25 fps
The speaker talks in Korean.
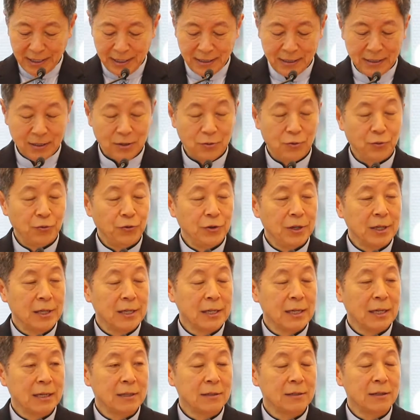되는
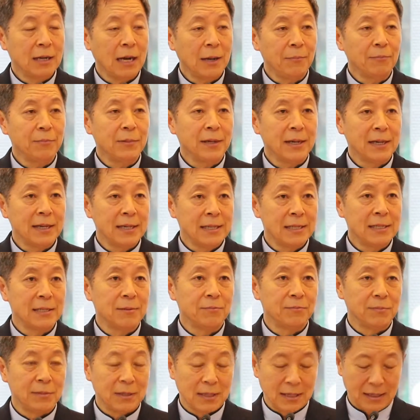위기가 늘 함께
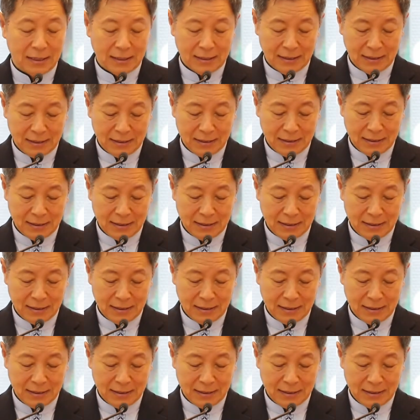있습니다.